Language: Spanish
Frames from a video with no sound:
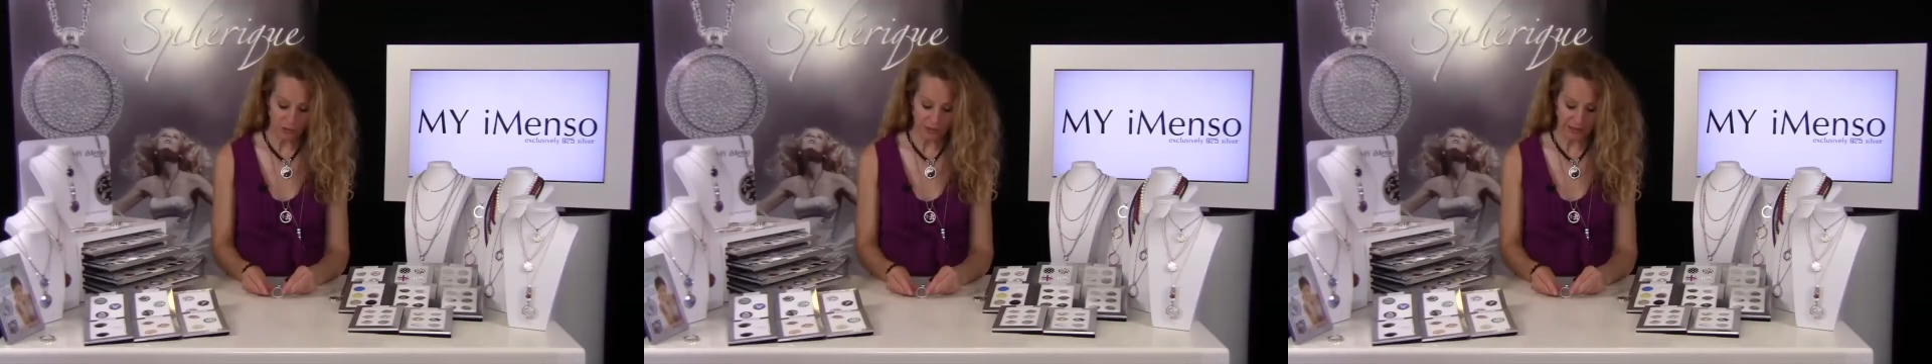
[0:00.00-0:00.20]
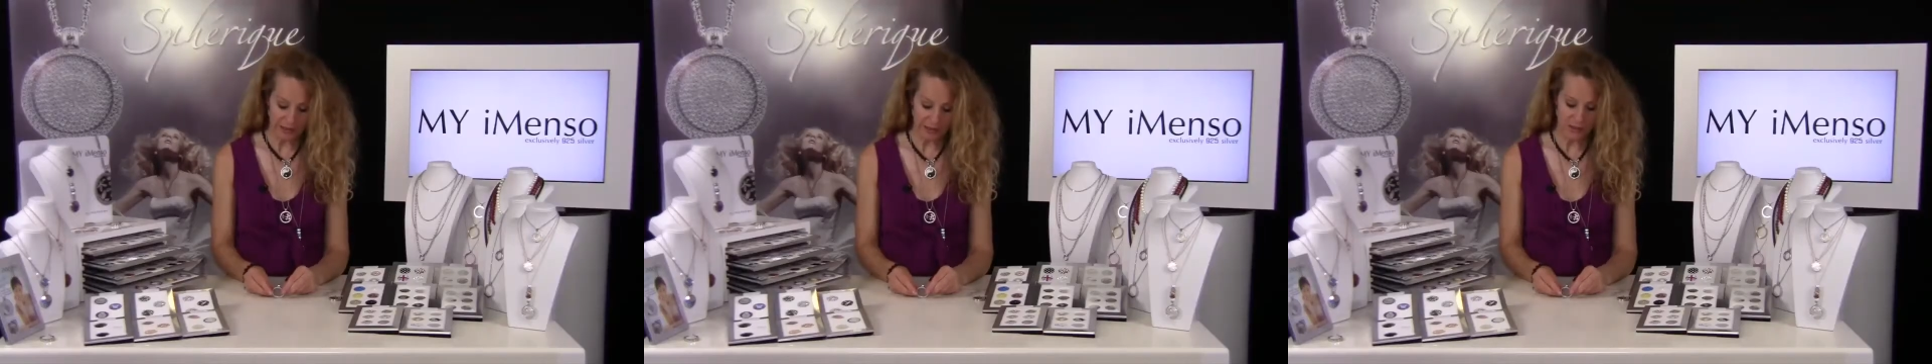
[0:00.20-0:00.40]

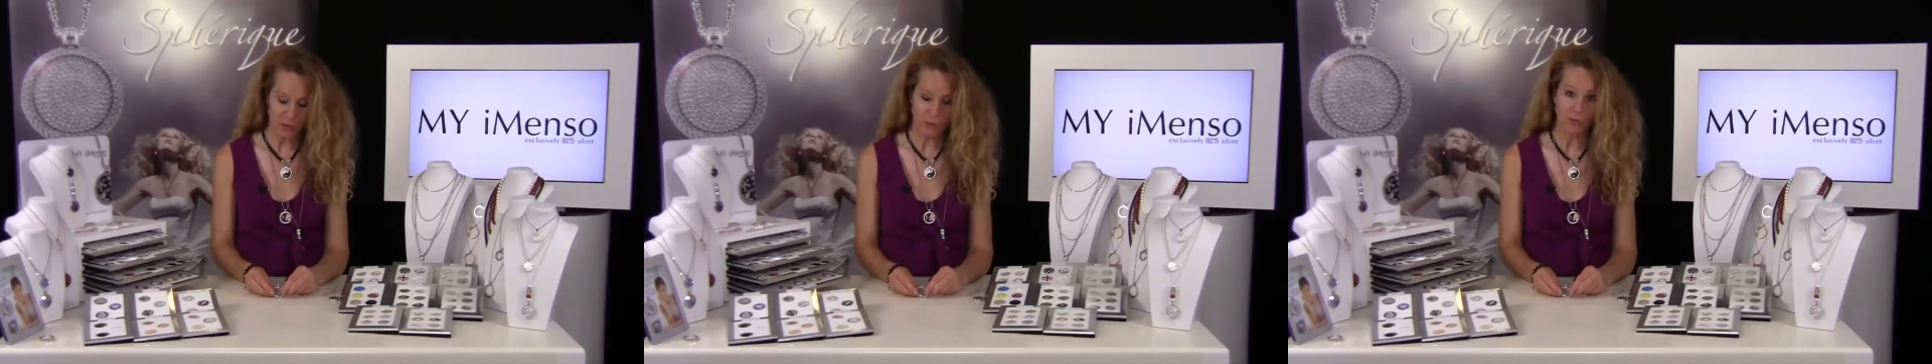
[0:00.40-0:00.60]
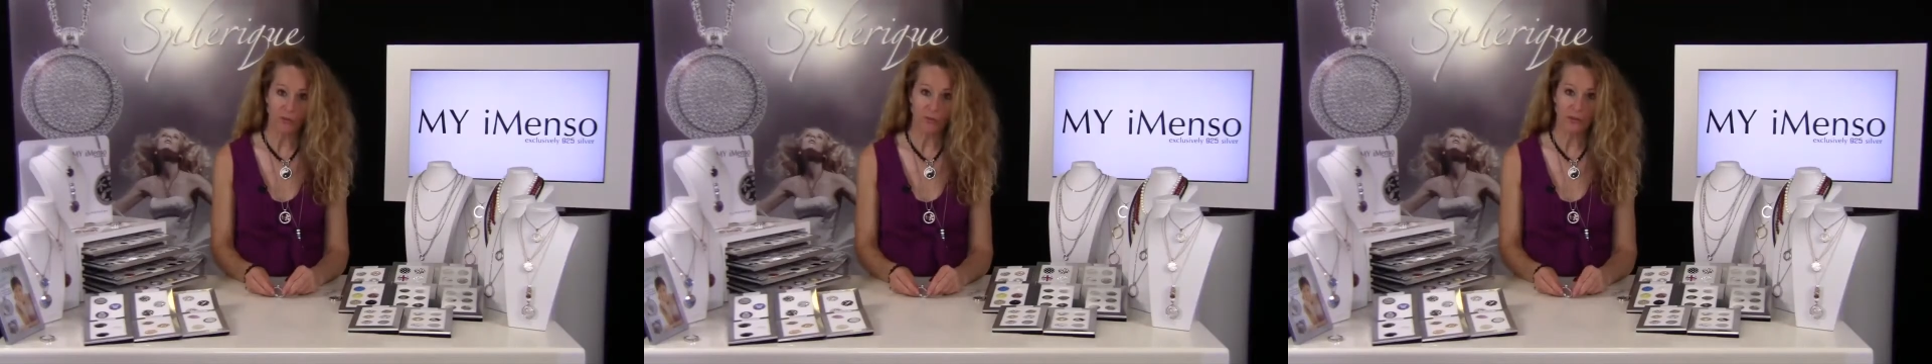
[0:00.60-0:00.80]
pone
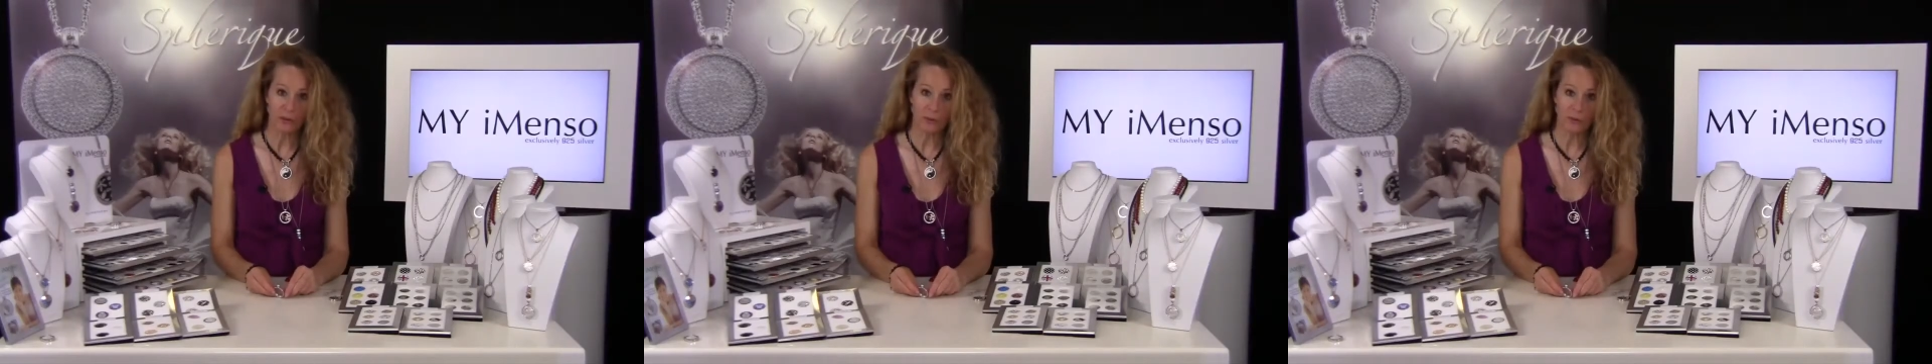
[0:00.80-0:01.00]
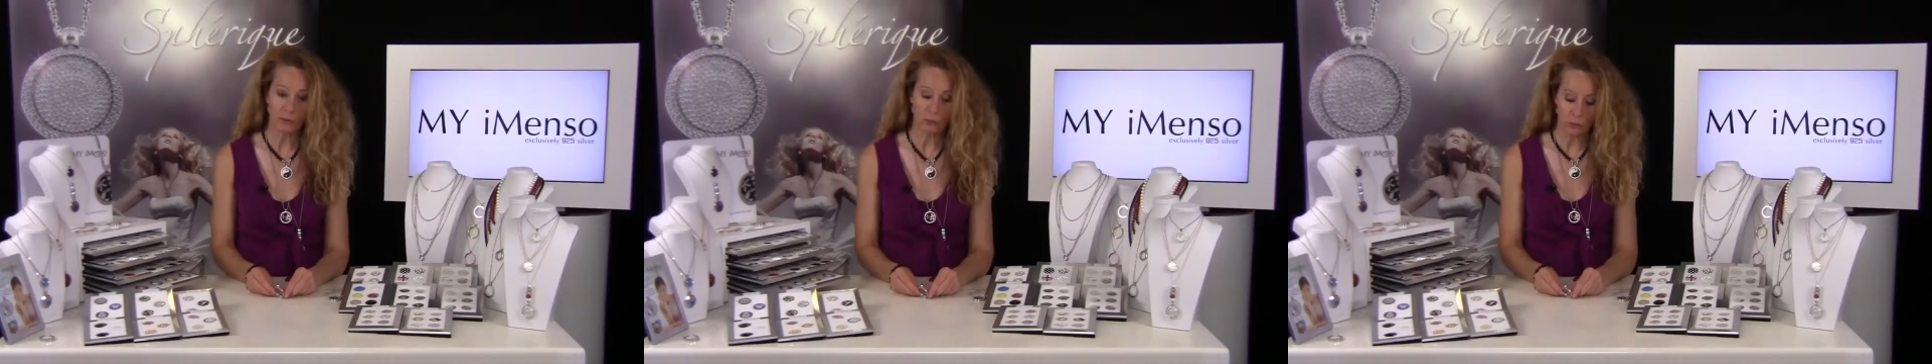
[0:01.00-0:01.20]
el
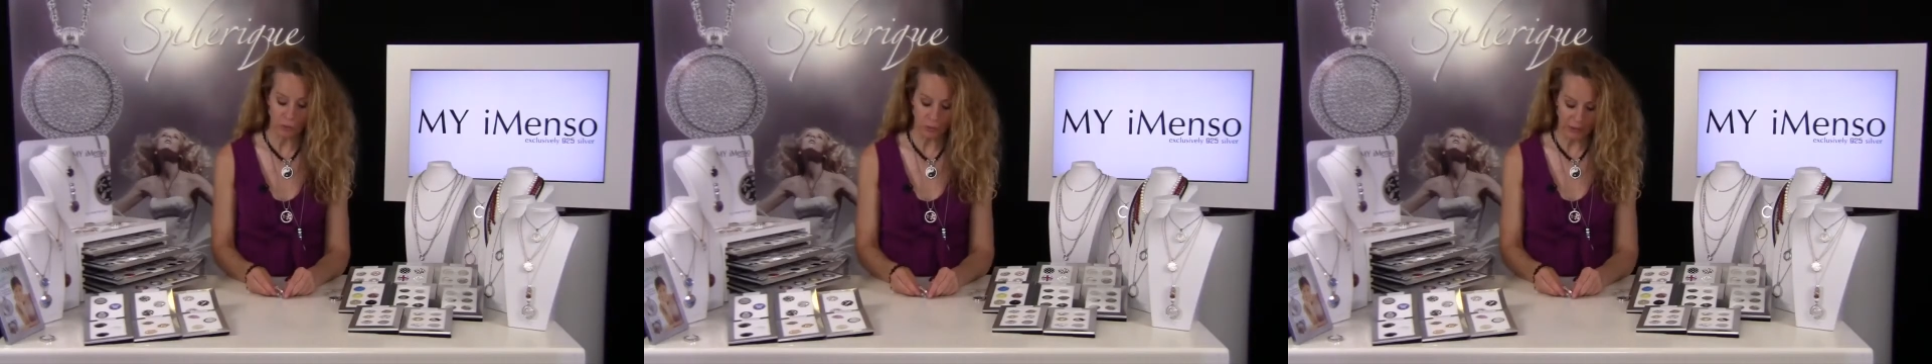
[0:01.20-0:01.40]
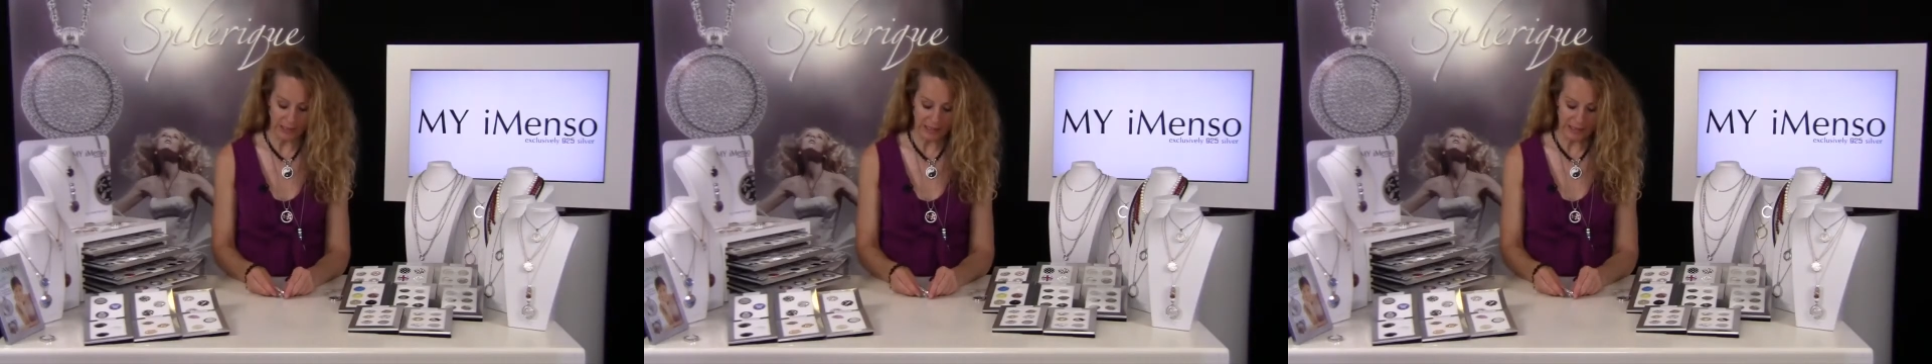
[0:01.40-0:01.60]
texto
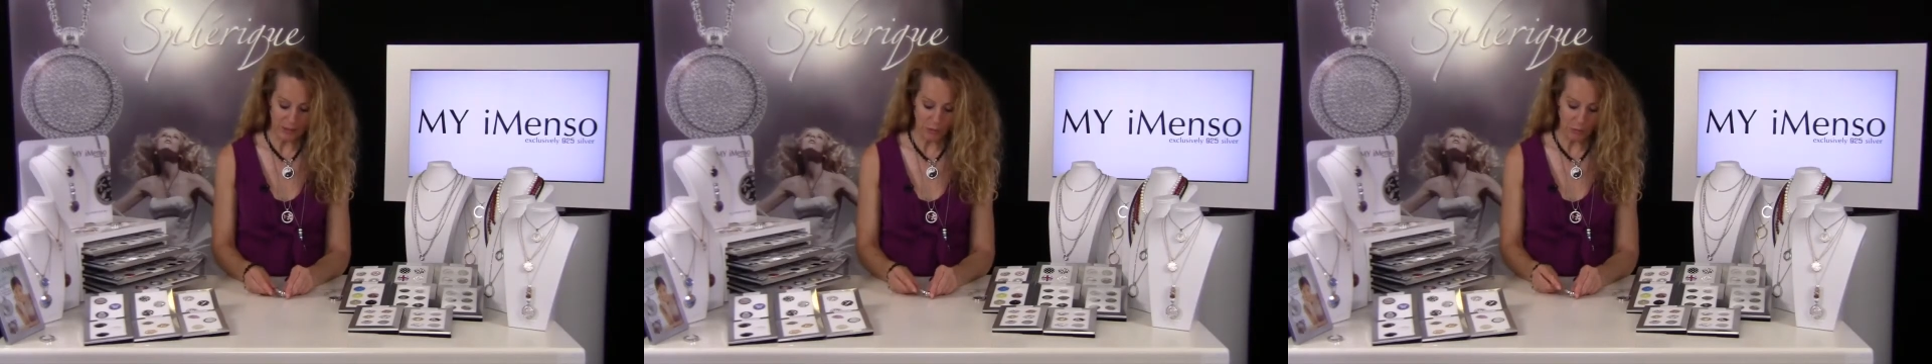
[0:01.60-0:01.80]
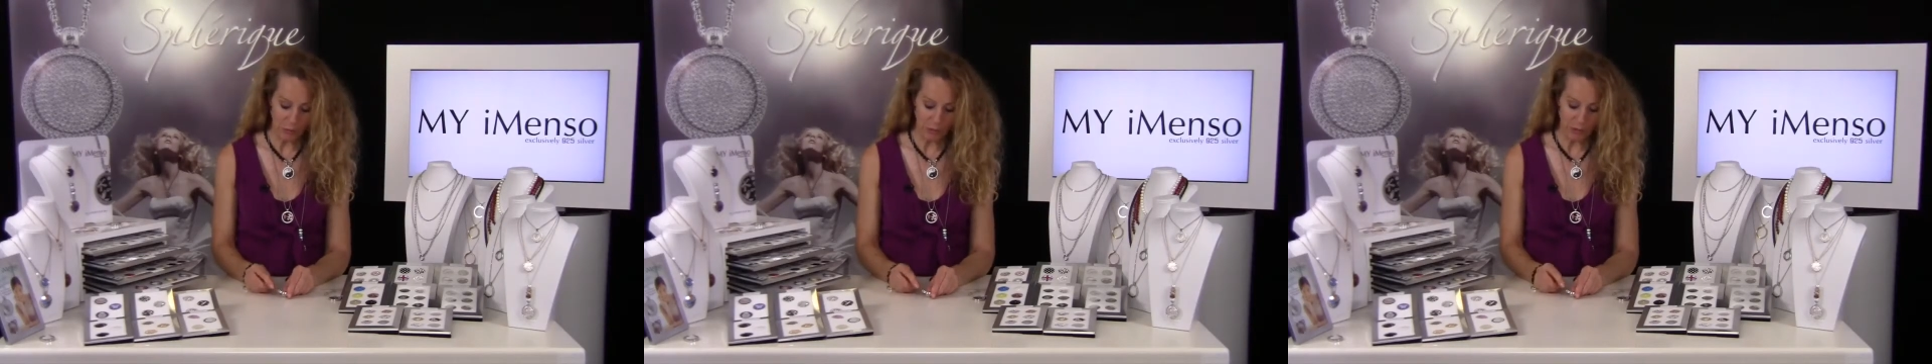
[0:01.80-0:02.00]
dirección su